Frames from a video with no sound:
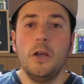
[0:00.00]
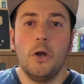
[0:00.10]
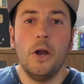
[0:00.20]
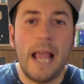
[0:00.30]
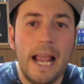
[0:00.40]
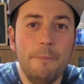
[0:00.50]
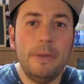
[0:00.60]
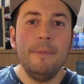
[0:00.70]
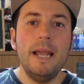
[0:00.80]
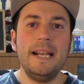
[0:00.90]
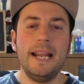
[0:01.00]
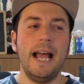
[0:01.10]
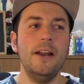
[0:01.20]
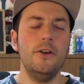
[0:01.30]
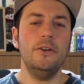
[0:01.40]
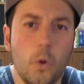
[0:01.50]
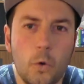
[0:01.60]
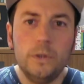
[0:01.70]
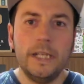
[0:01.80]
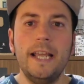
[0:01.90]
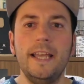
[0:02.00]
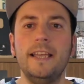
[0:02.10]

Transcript: con el primer regalo cutre,